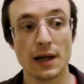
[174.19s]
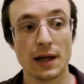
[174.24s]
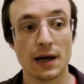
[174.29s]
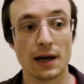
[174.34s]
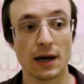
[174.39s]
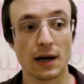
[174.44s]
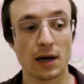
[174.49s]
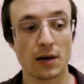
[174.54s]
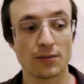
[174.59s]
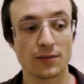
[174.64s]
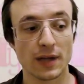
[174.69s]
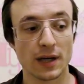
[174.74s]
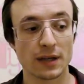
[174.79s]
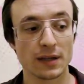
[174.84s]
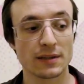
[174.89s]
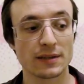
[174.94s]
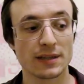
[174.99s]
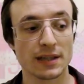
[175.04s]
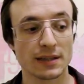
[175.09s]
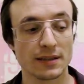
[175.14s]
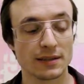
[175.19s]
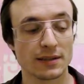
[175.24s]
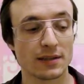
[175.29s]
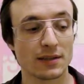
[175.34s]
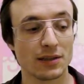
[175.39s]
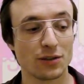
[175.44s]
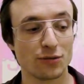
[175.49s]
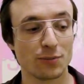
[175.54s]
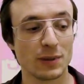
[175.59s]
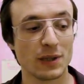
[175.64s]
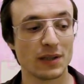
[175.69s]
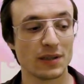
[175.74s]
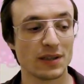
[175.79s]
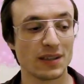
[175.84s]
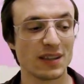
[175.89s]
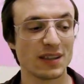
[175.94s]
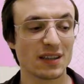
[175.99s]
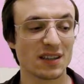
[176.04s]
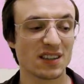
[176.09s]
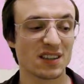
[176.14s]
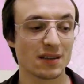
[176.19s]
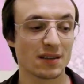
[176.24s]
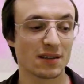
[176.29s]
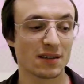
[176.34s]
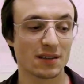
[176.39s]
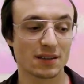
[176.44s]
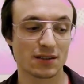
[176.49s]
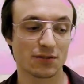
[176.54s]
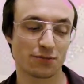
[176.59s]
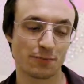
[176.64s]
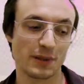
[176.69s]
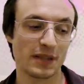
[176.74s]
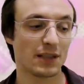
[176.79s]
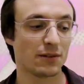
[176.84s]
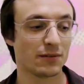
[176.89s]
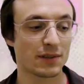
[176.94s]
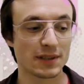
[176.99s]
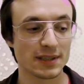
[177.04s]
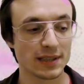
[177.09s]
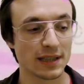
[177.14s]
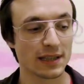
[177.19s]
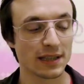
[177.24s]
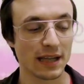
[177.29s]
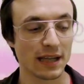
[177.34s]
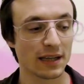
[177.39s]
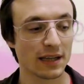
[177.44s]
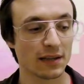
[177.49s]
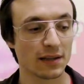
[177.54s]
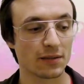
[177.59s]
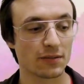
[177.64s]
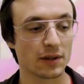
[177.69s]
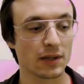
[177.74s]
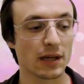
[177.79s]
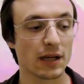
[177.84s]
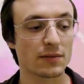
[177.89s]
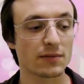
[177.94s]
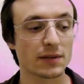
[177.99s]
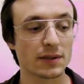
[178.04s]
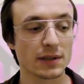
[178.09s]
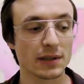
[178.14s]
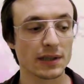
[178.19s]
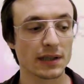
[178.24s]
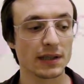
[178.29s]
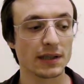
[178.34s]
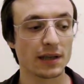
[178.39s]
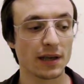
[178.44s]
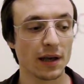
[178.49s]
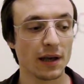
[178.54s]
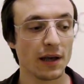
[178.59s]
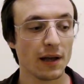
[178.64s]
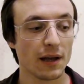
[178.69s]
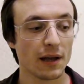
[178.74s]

Äh, auf der anderen Seite sind die Spiele, die ich, äh, also Spiele würde ich es nicht nennen, aber die Arbeiten, die ich